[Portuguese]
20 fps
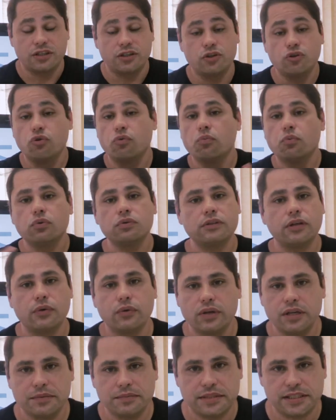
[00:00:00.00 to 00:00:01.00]
E o mundo é
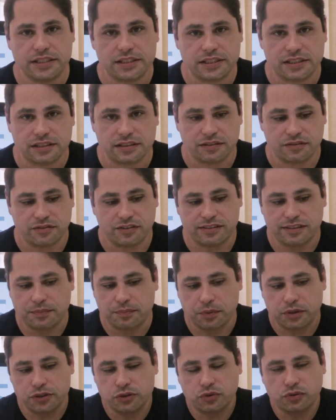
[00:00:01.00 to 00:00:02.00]
o limite. Você
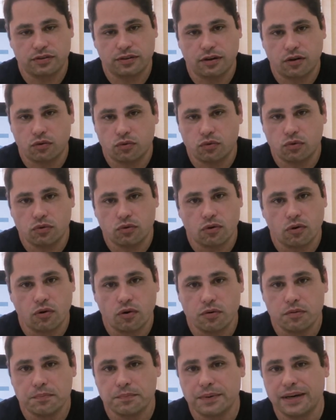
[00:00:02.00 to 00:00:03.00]
pode usar o Google
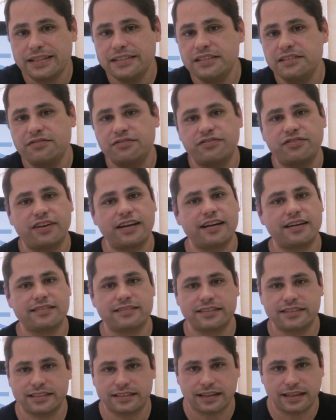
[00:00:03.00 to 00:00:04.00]
Home para
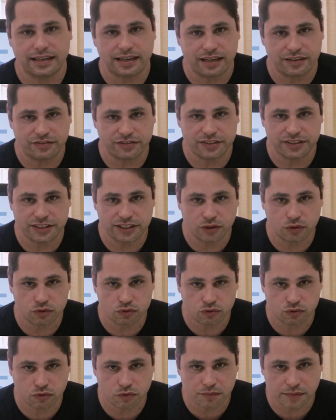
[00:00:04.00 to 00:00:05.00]
diversas tarefas de
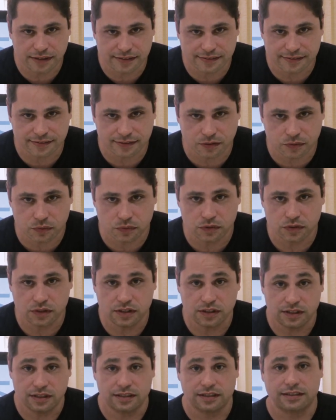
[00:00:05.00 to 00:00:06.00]
automação
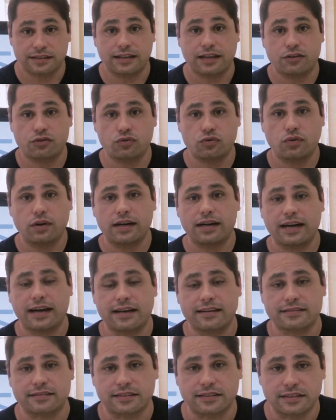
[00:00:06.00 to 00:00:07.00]
da sua
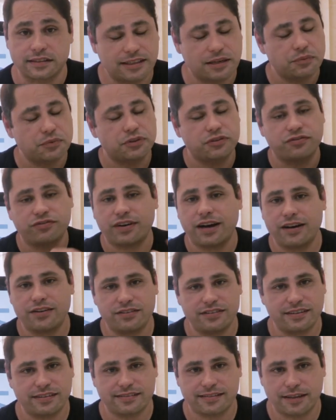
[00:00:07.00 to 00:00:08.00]
casa. Temos
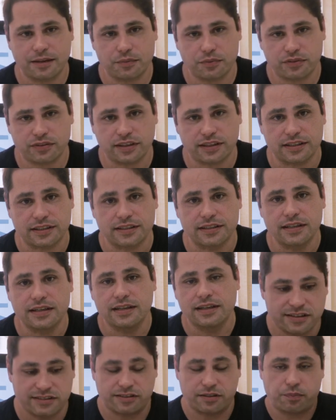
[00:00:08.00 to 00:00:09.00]
vários exemplos aí.
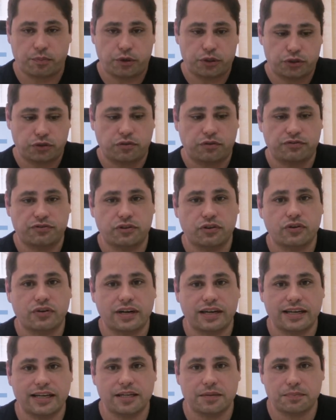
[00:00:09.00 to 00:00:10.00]
Você pode
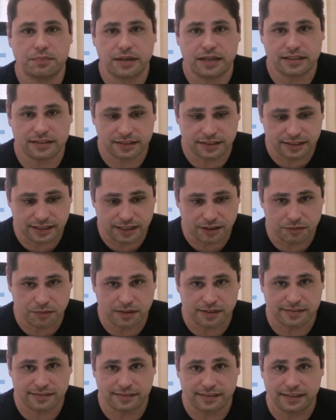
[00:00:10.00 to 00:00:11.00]
configurar ele para criar
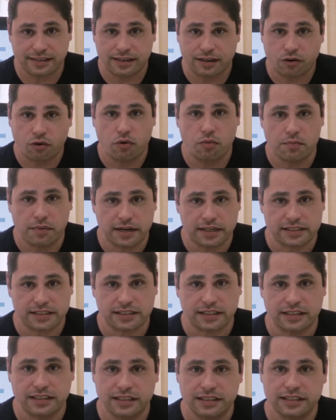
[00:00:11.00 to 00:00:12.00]
uma cena
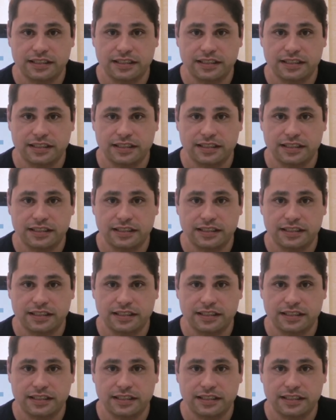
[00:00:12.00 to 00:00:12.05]
romântica.